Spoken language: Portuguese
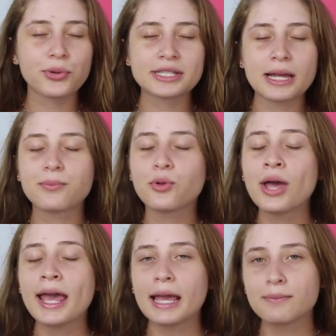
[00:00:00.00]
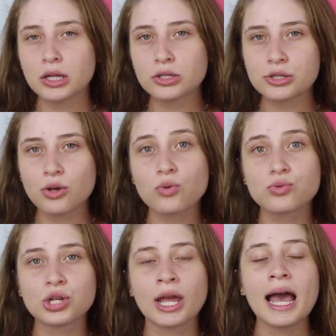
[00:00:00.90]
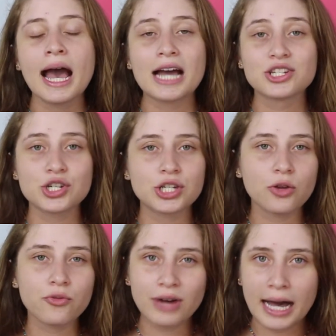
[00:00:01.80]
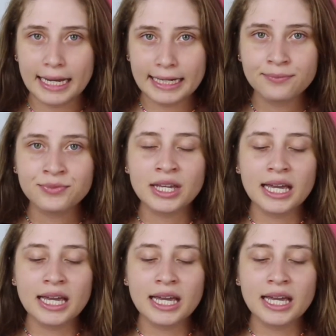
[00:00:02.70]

por exemplo, em Belo Horizonte, a gente tem o vale,